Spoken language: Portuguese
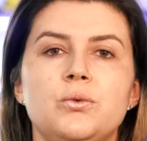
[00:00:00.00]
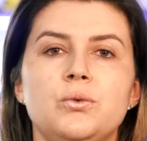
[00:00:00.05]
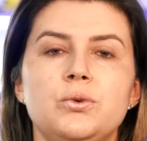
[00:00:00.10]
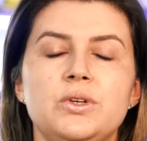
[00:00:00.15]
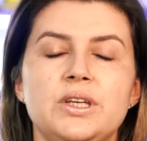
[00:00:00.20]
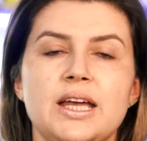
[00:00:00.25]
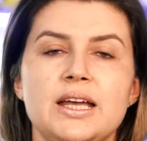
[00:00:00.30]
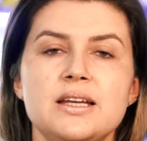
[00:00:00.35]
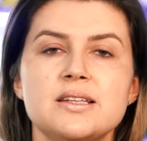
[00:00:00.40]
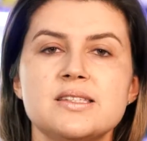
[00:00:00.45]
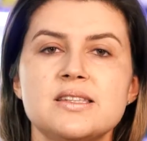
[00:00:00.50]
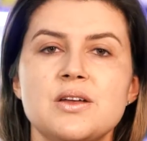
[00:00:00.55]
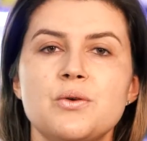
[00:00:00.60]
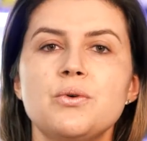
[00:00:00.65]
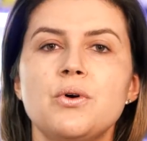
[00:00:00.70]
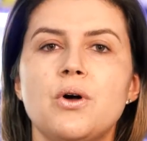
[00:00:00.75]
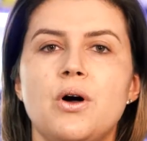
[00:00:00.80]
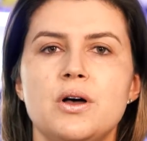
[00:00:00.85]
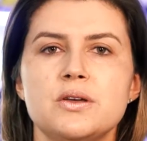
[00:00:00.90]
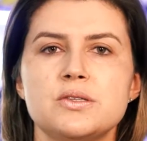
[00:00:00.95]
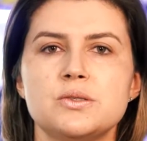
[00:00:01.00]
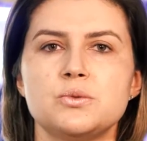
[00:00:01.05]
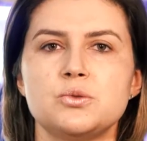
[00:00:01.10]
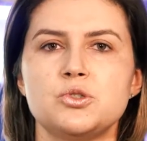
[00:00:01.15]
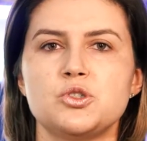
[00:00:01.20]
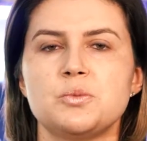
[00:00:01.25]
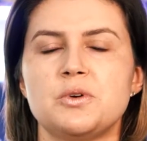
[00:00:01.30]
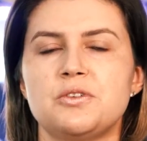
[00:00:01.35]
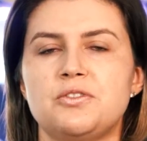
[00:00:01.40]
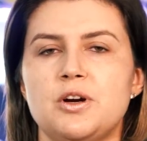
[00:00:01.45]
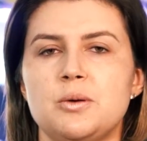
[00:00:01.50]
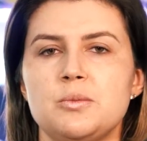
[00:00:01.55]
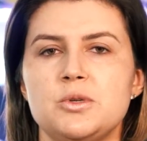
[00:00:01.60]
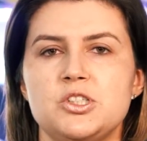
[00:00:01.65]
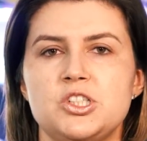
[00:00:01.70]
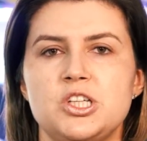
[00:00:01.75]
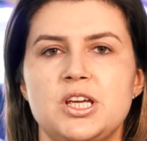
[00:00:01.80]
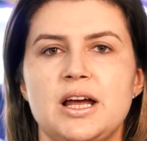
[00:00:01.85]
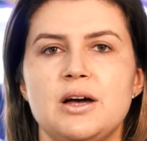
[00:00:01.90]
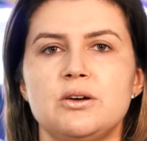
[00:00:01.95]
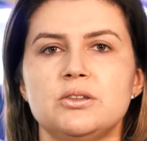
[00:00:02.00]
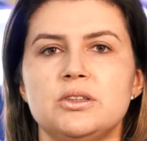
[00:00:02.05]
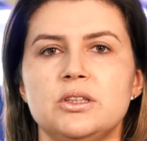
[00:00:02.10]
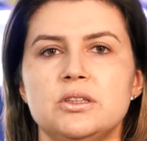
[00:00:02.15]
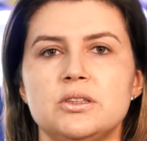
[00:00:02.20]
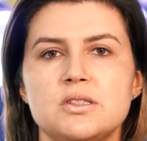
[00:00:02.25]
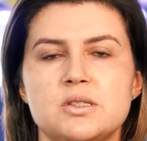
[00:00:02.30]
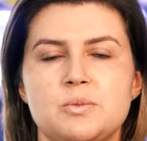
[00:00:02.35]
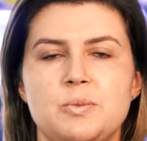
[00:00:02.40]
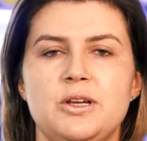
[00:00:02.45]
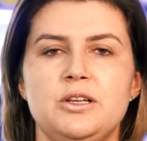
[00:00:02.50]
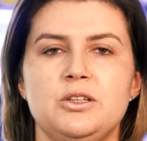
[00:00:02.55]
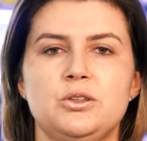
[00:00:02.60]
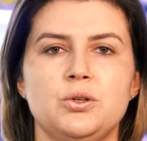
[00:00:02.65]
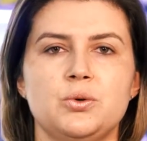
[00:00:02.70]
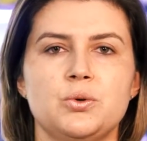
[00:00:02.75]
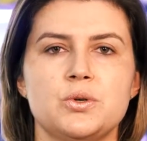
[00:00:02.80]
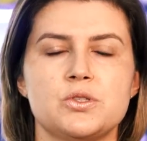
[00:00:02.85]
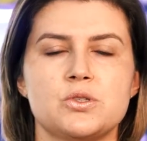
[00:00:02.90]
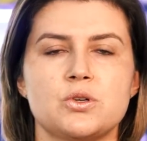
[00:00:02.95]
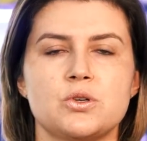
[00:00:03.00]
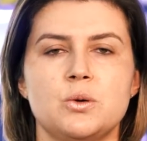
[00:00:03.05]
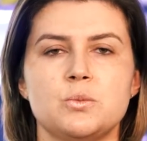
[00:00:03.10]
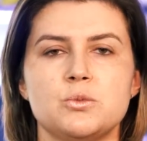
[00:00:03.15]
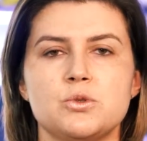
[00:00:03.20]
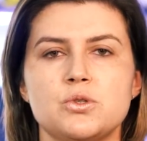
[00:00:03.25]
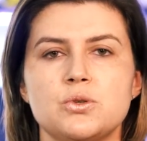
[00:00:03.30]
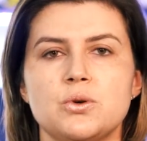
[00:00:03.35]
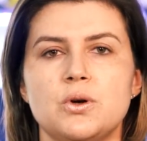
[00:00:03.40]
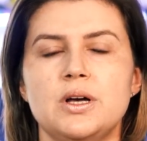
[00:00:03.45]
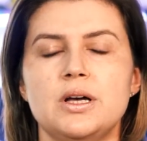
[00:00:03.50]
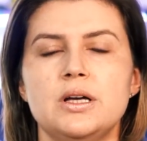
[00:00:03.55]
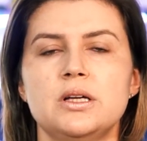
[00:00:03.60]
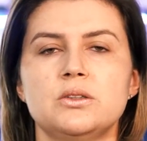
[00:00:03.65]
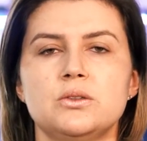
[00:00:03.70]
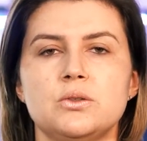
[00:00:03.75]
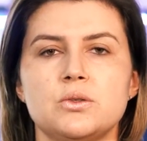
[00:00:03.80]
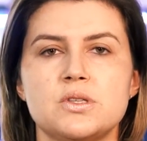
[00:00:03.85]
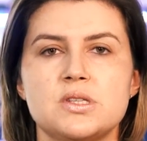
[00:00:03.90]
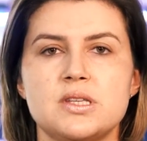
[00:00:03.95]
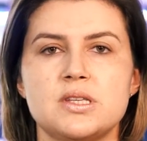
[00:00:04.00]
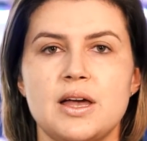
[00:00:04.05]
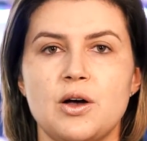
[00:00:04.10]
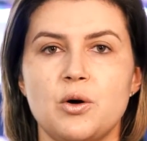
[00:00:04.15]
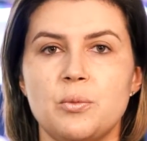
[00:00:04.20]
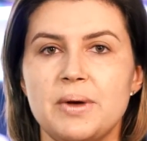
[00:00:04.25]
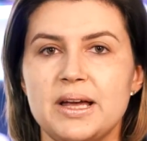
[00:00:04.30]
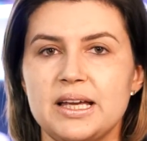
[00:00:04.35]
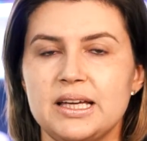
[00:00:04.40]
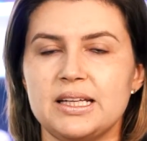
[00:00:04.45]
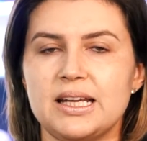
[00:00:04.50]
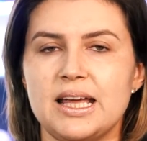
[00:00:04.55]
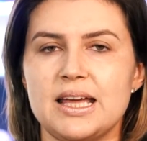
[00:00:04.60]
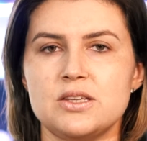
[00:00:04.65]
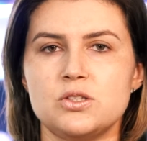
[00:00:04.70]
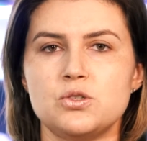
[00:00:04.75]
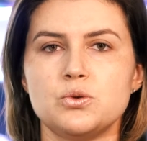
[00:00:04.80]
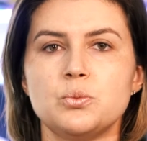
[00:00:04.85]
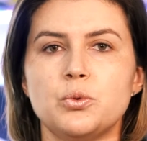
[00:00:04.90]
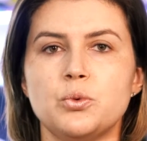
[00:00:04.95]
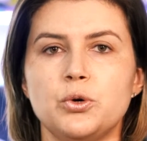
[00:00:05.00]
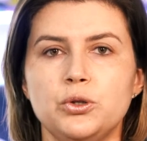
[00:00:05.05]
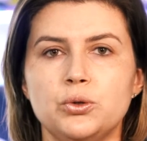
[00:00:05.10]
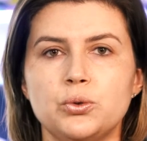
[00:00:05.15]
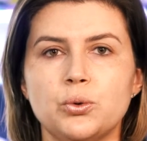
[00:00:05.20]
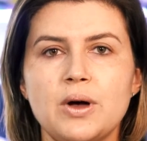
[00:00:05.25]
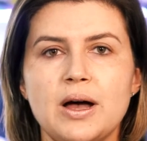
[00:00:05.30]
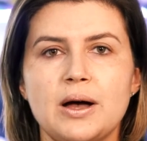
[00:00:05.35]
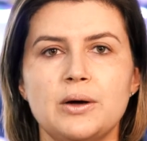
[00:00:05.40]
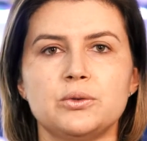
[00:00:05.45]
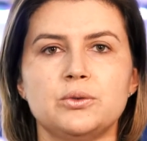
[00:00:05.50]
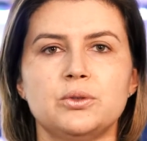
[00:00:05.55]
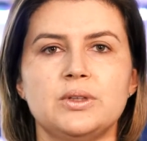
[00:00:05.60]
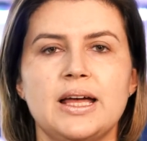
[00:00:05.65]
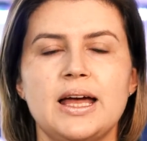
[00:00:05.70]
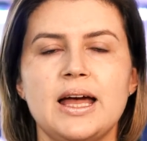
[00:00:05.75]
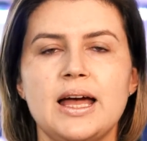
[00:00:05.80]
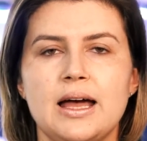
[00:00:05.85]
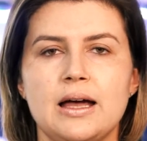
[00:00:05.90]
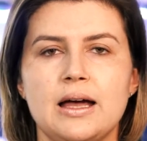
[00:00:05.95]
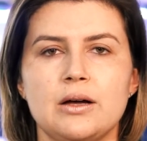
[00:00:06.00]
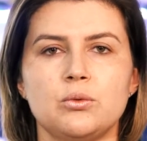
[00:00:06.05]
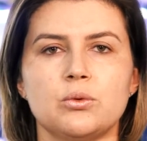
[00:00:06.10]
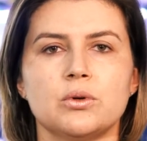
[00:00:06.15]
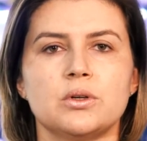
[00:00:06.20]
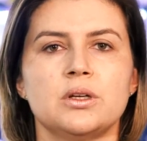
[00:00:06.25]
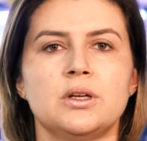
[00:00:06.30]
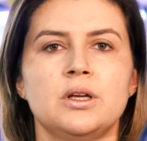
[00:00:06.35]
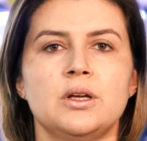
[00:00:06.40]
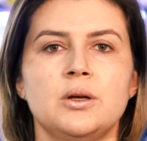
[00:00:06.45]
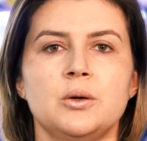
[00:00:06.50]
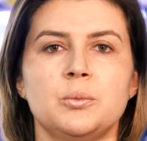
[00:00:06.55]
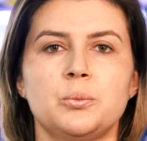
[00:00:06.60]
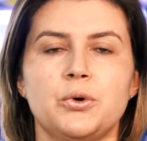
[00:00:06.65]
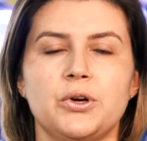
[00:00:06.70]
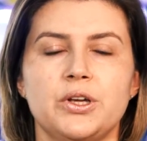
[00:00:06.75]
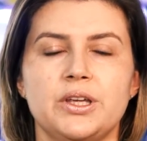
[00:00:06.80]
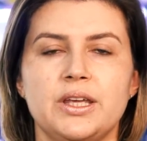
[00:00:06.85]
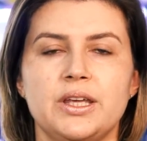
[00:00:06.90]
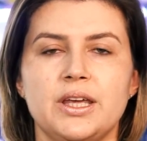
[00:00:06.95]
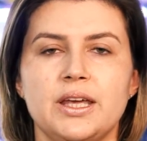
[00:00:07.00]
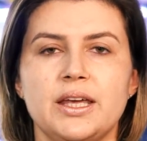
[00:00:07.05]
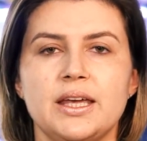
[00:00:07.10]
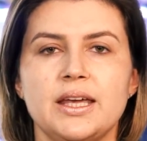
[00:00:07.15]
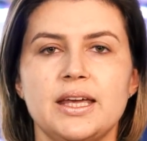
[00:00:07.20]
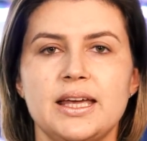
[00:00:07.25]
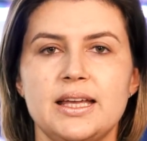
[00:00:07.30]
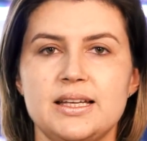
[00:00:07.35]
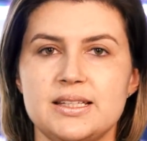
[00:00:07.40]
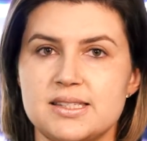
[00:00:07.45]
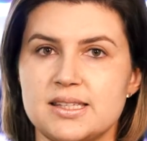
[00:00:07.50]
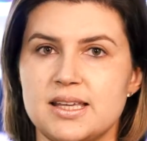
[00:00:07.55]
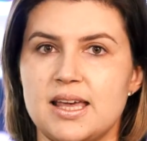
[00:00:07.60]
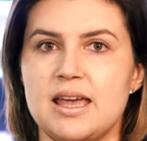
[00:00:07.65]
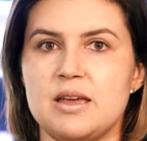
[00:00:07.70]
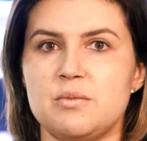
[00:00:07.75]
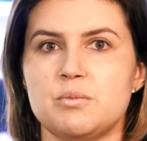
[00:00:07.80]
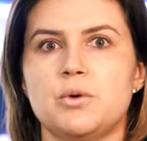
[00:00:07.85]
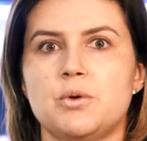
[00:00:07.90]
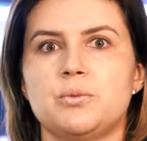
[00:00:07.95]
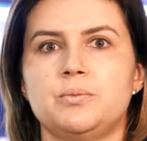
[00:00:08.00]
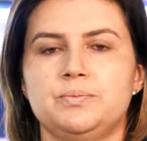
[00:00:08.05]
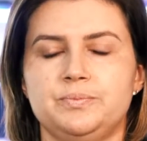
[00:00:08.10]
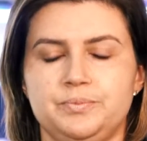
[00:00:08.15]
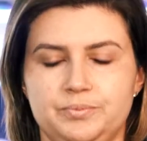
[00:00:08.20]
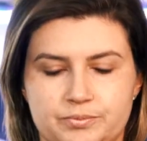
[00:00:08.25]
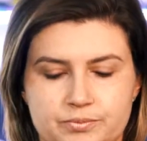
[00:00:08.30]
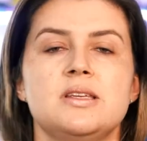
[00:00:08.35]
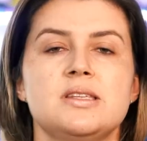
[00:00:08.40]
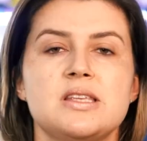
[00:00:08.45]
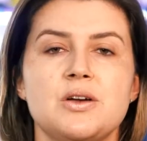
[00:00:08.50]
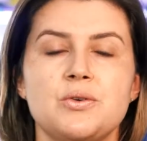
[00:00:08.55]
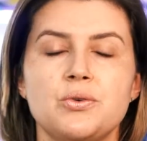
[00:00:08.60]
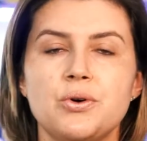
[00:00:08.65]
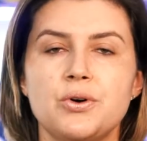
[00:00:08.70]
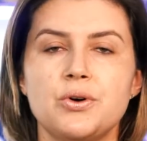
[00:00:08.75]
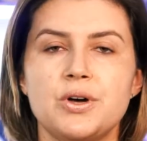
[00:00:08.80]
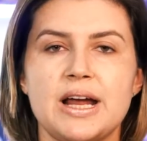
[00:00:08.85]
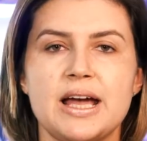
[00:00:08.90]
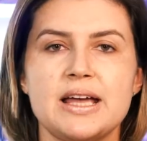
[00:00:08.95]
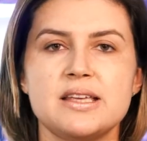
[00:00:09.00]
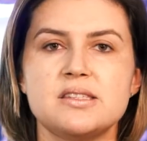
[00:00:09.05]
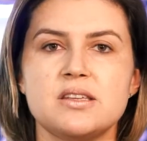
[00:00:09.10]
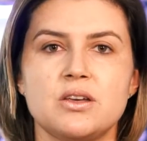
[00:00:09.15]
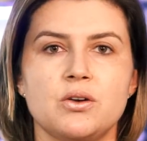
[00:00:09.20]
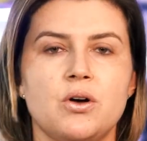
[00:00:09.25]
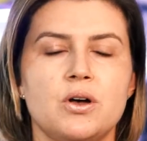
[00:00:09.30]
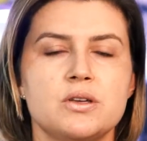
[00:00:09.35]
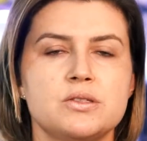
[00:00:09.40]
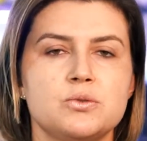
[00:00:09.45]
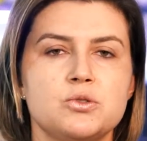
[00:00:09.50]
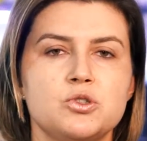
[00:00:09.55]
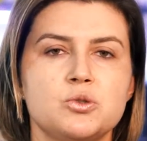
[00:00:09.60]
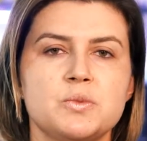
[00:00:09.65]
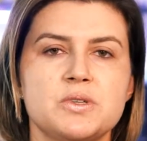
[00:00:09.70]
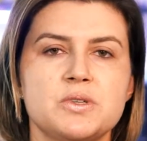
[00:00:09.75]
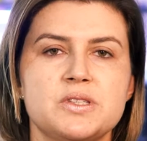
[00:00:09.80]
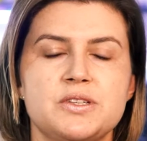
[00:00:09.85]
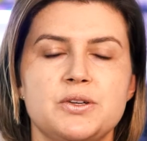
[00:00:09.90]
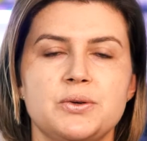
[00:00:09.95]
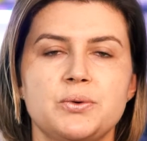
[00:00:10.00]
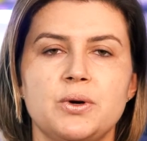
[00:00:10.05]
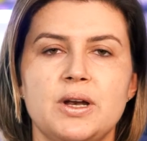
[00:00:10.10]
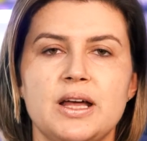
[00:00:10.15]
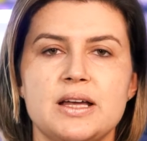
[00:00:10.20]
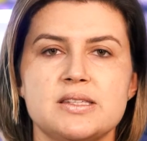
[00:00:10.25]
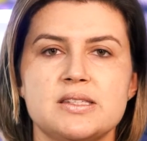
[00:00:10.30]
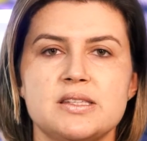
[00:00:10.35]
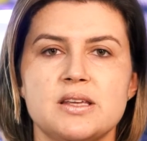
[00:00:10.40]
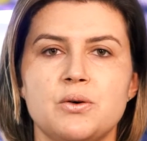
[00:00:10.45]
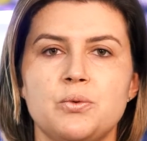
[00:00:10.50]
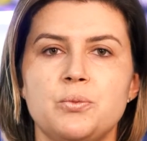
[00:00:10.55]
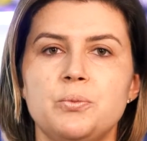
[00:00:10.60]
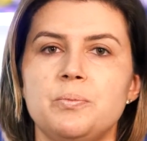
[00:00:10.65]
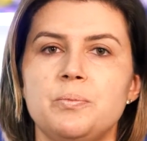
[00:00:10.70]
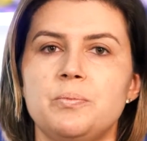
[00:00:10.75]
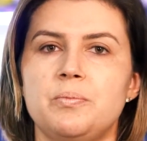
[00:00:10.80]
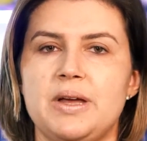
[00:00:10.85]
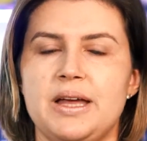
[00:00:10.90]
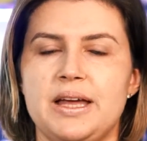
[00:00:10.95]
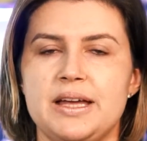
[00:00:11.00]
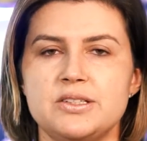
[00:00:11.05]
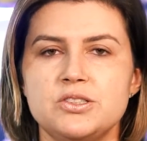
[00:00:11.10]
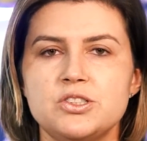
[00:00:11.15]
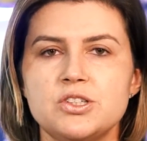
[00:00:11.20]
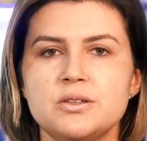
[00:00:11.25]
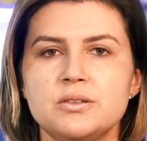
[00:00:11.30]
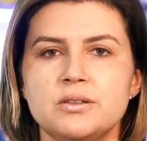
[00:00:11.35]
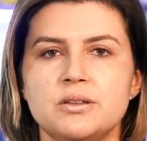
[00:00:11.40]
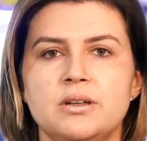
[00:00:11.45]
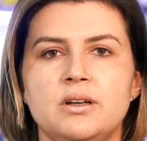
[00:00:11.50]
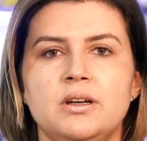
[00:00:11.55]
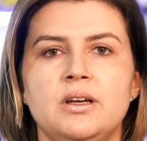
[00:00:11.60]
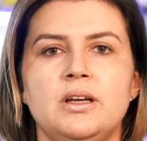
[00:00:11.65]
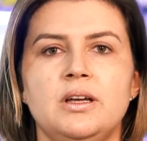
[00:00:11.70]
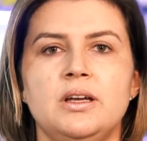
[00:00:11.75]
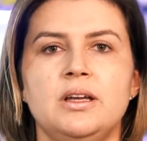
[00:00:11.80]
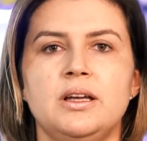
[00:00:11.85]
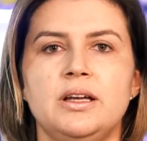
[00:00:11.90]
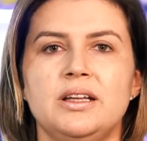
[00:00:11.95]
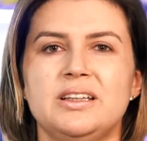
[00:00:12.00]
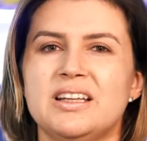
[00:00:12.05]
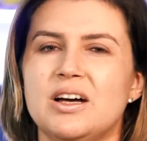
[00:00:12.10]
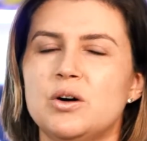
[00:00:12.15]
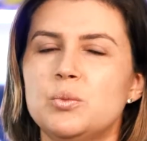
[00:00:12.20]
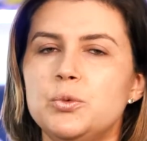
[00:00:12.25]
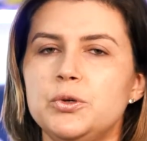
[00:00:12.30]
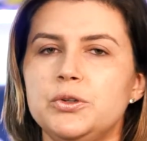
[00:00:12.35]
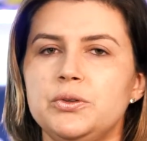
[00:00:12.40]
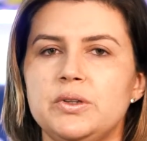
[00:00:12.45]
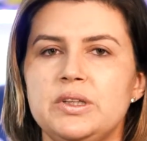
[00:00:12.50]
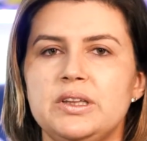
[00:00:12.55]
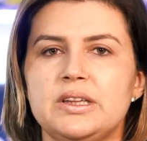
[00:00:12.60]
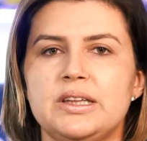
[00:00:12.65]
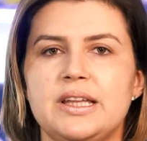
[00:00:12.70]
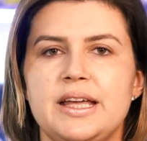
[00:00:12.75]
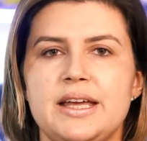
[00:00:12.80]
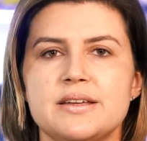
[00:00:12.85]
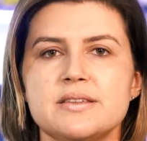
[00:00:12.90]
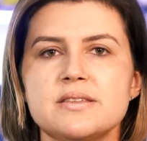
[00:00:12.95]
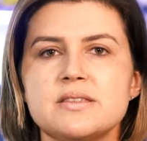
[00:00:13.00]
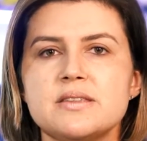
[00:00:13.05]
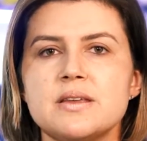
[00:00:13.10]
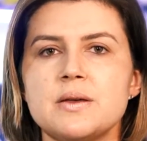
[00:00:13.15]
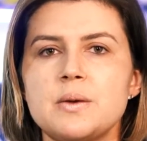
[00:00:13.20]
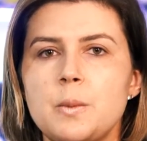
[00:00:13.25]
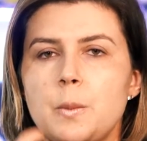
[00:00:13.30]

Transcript: O que eles não gostam de uma forma geral, tanto as palitoas como os oantos, é o magnésio muito alto na água, porque eles queimam. São corais que gostam de uma circulação média, não muito intensa,